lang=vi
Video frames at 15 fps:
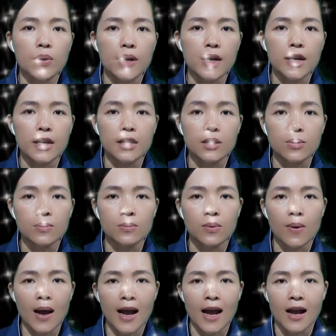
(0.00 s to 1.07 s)
Tôi
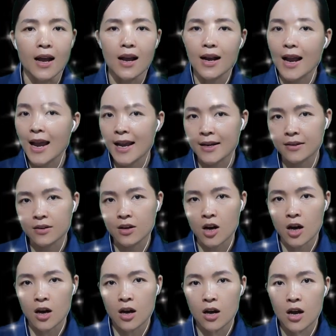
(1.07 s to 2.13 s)
trông qua khe
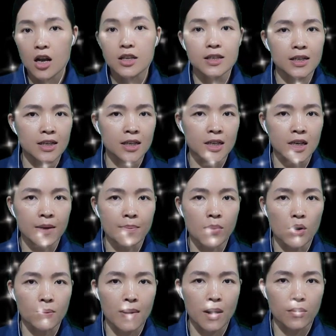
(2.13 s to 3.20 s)
cửa, chỉ
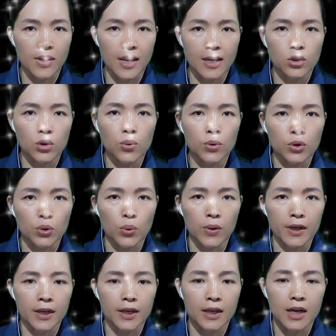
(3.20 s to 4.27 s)
một màu đen thui
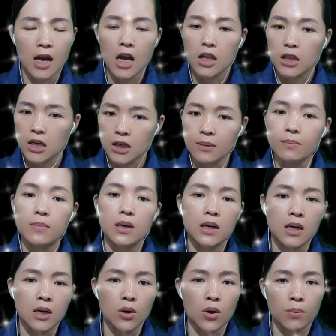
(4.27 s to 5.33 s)
thủi, tiếng
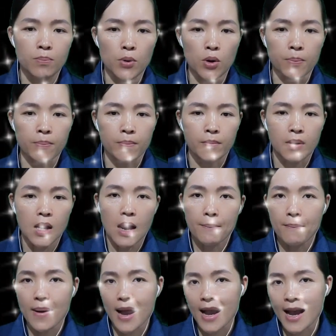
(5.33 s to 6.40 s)
mưa lộp độp,
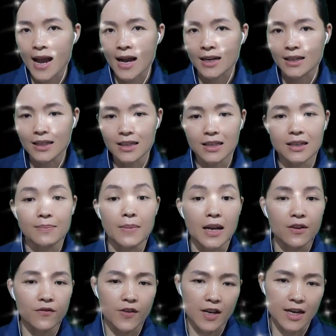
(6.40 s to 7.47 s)
mà cứ như
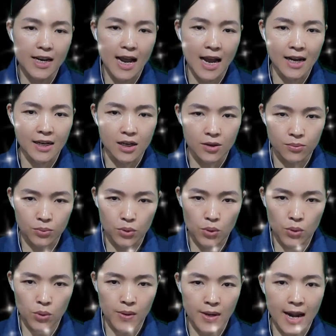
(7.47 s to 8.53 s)
mấy phiến đá khổng
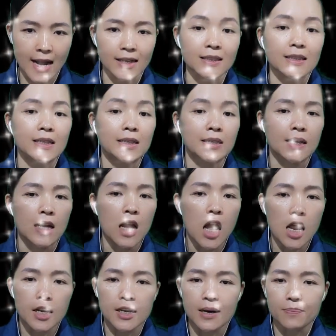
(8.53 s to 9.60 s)
lồ đang rơi
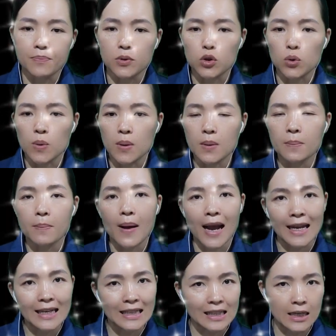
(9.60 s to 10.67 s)
đập xuống
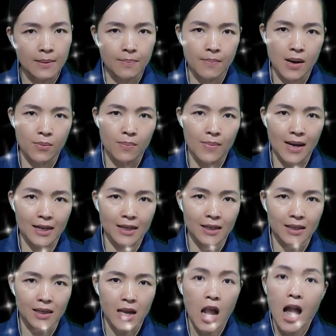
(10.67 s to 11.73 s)
mái tiềm mỏng manh.
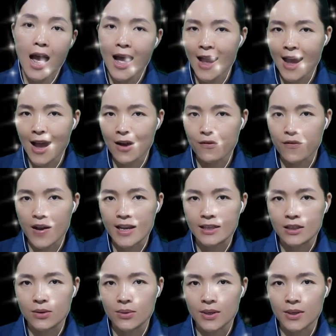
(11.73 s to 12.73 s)
À phải